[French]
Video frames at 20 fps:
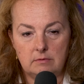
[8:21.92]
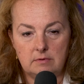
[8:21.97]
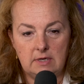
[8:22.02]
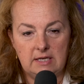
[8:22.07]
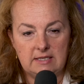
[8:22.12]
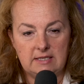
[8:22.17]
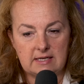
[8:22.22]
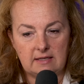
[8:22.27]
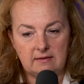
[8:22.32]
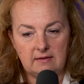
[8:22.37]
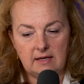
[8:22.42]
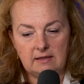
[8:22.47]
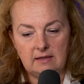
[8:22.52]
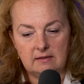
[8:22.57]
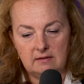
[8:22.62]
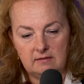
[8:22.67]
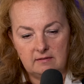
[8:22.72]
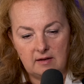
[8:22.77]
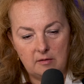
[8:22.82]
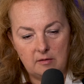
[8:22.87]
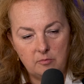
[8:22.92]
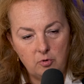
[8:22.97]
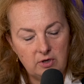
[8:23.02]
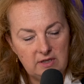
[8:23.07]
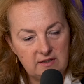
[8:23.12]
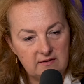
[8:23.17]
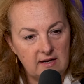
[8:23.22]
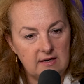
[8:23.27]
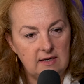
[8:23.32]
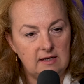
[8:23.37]
les attaques étaient tellement
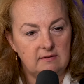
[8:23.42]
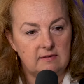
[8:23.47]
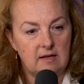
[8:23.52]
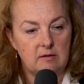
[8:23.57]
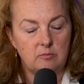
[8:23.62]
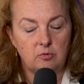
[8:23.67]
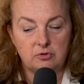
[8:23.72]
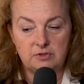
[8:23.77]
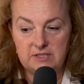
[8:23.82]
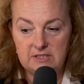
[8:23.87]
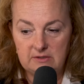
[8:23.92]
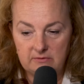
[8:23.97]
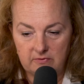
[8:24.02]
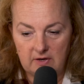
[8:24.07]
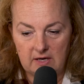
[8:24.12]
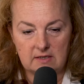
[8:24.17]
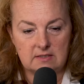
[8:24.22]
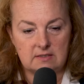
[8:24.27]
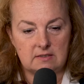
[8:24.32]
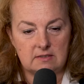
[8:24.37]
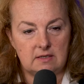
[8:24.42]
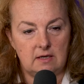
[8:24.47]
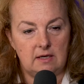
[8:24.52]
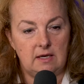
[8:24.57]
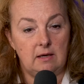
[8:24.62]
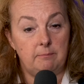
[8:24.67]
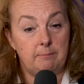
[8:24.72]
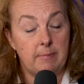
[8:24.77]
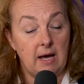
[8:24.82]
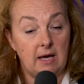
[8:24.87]
étalées, tellement diverses,
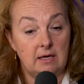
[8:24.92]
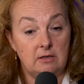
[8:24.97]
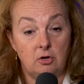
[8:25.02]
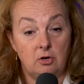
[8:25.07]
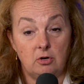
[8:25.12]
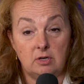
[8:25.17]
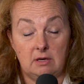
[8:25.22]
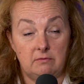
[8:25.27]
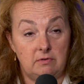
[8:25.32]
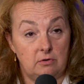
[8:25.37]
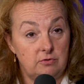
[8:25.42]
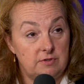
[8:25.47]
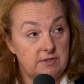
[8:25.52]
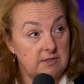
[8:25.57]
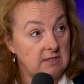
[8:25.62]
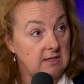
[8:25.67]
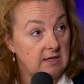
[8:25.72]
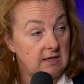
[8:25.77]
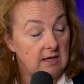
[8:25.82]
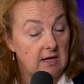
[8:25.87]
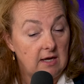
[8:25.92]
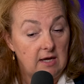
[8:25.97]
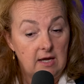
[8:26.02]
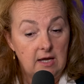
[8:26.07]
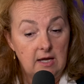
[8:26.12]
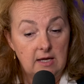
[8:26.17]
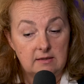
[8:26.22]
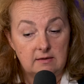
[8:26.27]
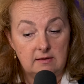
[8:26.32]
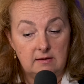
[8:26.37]
et par ailleurs, il y avait aussi des,
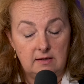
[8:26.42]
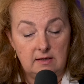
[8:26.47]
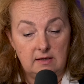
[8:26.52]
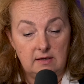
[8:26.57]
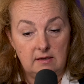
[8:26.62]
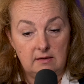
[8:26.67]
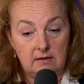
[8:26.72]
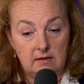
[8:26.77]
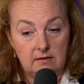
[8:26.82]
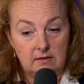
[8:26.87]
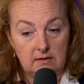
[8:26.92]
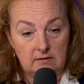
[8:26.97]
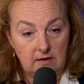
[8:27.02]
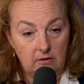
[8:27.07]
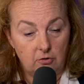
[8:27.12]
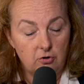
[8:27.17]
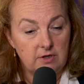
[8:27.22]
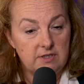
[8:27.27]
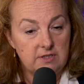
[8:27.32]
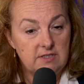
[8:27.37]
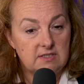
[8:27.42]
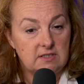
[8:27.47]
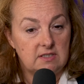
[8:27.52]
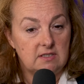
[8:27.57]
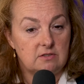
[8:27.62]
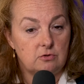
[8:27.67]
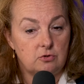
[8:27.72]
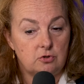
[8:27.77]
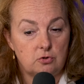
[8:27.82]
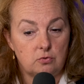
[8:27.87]
des, des terroristes qui
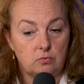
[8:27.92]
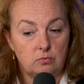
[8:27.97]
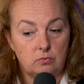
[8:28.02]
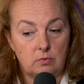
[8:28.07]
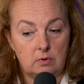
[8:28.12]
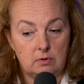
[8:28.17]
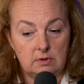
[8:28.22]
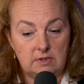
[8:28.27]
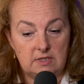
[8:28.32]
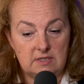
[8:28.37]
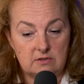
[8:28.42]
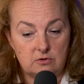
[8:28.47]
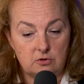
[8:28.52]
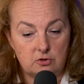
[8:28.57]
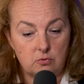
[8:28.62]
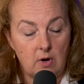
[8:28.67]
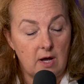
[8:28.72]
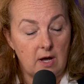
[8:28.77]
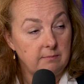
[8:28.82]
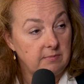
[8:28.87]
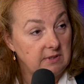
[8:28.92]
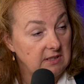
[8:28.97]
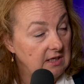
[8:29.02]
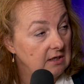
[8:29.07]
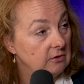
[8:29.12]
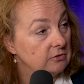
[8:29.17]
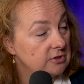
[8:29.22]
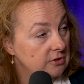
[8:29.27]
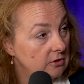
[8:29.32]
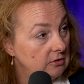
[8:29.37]
se sont qui se sont
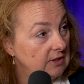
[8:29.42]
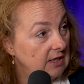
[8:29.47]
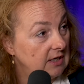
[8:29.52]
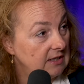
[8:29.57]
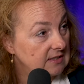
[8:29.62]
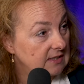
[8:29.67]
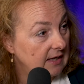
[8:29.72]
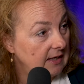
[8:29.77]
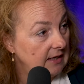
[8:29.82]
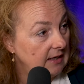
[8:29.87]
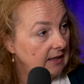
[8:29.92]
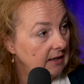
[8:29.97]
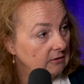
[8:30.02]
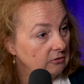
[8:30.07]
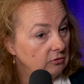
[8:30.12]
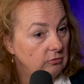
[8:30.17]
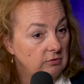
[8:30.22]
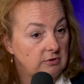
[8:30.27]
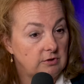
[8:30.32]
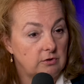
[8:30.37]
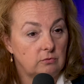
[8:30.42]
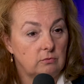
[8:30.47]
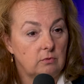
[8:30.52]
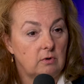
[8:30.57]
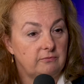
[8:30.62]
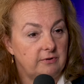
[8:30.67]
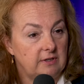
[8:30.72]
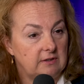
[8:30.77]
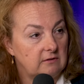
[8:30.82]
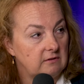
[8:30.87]
habillés en soldats israéliens, donc qui ont
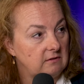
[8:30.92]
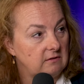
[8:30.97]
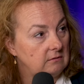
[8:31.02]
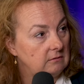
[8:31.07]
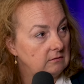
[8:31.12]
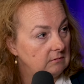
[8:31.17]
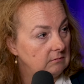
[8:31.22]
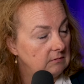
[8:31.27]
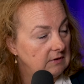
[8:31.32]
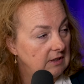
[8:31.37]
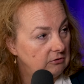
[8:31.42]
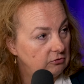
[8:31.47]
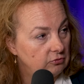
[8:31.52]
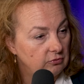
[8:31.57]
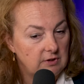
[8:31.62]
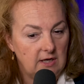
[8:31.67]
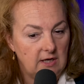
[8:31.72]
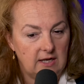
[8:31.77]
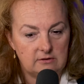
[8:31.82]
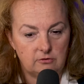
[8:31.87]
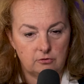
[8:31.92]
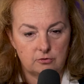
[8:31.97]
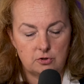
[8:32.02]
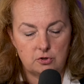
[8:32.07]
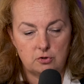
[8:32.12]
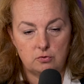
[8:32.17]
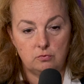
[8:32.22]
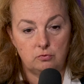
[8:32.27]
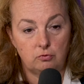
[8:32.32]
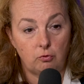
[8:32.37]
en fait détourner
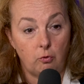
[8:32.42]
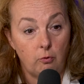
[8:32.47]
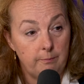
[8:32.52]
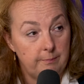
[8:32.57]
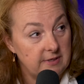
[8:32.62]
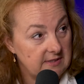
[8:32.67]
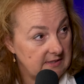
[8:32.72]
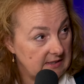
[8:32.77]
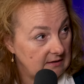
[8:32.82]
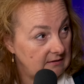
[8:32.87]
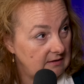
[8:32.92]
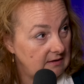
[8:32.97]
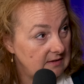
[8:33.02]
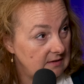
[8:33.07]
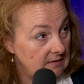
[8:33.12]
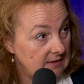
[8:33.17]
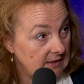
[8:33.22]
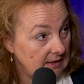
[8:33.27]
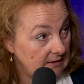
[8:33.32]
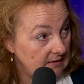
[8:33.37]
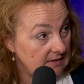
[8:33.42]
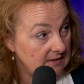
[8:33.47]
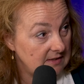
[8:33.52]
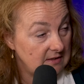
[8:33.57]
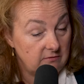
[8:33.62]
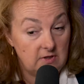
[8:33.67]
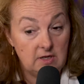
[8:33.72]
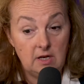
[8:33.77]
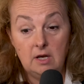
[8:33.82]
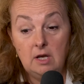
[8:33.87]
l'attention, tromper certaines, certains
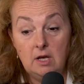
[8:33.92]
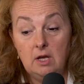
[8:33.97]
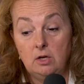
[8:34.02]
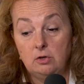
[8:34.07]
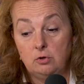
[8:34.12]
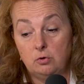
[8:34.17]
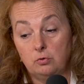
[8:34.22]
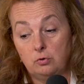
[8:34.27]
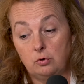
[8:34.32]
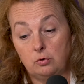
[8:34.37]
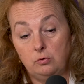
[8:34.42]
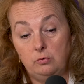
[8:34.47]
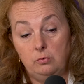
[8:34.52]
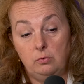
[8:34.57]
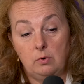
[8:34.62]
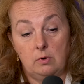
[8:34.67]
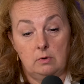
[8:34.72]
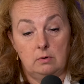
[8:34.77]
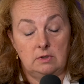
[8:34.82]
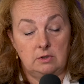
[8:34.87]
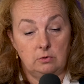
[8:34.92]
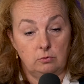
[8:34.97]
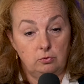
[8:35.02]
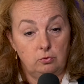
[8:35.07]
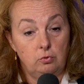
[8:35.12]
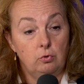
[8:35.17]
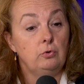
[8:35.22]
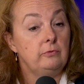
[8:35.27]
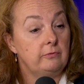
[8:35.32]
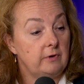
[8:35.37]
civils qui ont cru, qui ont
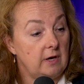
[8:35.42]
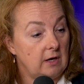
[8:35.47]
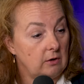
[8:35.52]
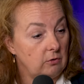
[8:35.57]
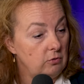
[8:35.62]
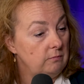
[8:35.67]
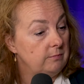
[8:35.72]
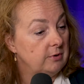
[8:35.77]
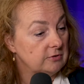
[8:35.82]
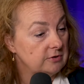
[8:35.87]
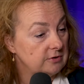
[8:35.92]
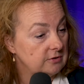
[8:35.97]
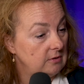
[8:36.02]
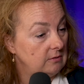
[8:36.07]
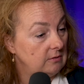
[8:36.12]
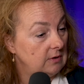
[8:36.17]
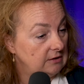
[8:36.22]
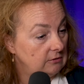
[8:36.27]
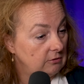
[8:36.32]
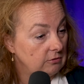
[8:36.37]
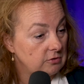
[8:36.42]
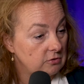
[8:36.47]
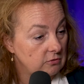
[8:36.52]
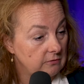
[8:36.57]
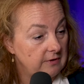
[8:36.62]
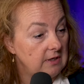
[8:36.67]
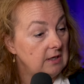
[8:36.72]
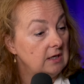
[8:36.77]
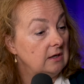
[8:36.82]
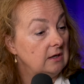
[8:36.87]
couru vers eux pensant être
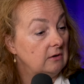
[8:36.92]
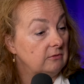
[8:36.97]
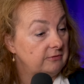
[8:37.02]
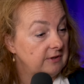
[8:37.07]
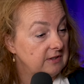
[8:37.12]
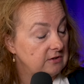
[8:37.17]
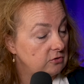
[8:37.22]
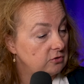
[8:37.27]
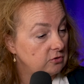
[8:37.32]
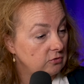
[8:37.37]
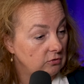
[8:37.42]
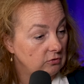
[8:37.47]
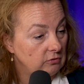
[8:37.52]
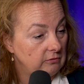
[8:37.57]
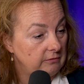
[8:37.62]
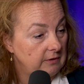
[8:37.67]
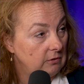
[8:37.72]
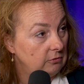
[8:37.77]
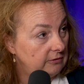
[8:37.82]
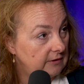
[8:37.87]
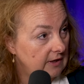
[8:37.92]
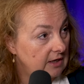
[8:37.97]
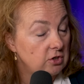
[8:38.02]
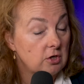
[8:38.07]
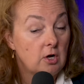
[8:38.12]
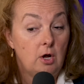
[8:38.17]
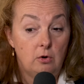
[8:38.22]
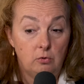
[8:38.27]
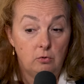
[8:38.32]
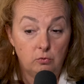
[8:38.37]
sauvés et en fait se sont retrouvés
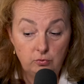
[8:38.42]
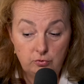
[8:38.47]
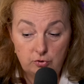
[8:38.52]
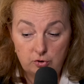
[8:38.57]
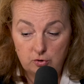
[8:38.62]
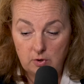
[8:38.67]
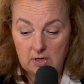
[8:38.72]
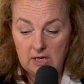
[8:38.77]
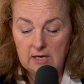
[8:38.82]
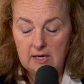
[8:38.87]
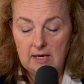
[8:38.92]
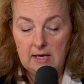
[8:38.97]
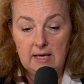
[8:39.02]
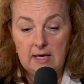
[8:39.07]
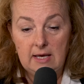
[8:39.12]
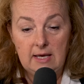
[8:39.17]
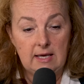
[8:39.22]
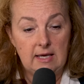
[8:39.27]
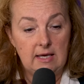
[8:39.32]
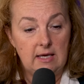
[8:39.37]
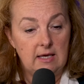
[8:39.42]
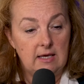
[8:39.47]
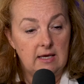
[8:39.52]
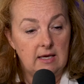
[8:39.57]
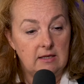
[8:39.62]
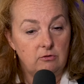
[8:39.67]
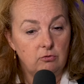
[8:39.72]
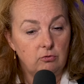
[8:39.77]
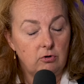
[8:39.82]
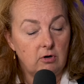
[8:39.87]
otages ou tués. Et,
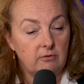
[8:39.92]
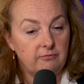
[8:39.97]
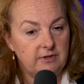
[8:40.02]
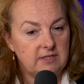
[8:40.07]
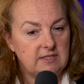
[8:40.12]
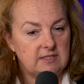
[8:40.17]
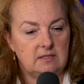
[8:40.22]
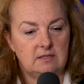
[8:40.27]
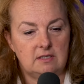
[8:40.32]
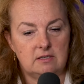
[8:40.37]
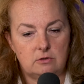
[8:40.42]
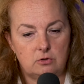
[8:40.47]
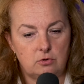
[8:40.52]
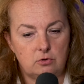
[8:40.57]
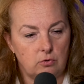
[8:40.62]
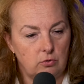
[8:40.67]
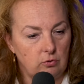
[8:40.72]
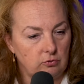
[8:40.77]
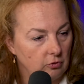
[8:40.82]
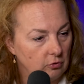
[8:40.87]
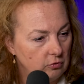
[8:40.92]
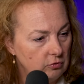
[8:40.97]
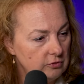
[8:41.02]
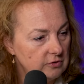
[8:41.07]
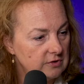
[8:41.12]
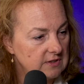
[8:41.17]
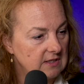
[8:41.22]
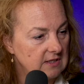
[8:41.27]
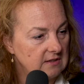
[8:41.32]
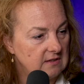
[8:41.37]
donc en fait c'était sur
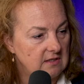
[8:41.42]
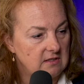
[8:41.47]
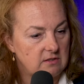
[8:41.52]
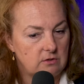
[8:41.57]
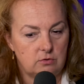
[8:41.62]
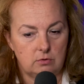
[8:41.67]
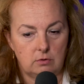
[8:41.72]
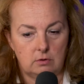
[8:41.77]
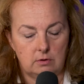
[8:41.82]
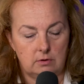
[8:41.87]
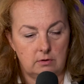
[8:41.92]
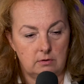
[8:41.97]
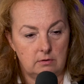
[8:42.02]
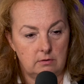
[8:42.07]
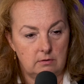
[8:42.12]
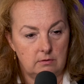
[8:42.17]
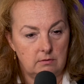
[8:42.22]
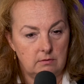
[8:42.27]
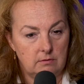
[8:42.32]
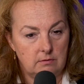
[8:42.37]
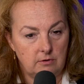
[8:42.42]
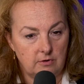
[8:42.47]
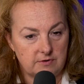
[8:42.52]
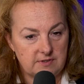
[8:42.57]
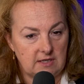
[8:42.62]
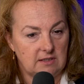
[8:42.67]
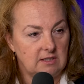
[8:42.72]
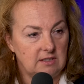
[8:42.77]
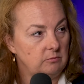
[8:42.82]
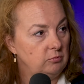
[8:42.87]
l'autoroute, c'était sur euh,
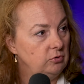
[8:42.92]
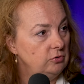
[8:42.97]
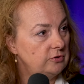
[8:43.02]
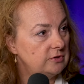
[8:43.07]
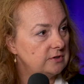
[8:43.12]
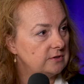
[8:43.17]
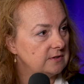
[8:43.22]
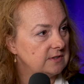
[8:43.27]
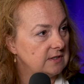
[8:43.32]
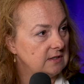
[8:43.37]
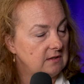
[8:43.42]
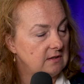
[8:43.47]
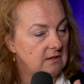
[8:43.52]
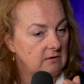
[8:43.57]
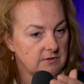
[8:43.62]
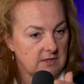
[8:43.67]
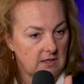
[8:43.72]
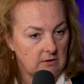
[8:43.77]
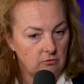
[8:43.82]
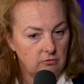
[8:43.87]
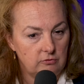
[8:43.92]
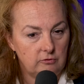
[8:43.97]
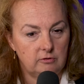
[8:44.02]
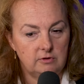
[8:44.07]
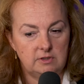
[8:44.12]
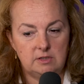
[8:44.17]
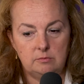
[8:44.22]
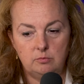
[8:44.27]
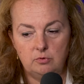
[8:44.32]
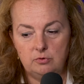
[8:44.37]
dans un kibbutz, c'était dans un
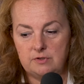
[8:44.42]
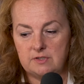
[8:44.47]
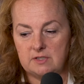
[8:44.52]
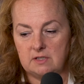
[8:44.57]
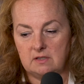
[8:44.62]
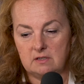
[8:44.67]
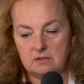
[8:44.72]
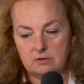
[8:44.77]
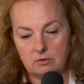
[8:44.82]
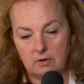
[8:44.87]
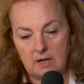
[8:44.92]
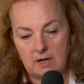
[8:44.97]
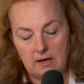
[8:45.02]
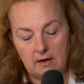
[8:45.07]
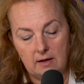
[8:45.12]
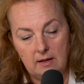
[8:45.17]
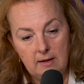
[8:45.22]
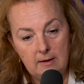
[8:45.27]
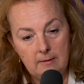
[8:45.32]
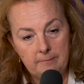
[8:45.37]
autre kibbutz, c'était sur la